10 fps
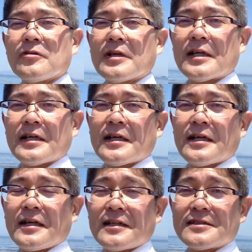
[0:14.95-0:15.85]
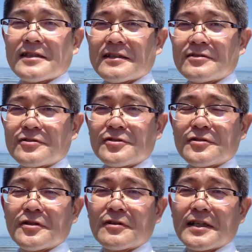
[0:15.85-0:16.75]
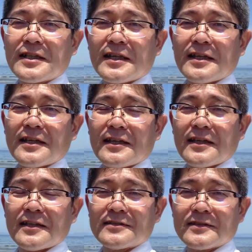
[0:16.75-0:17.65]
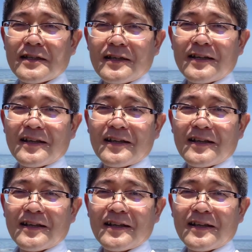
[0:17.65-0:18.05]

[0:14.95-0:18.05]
今日が8月14日です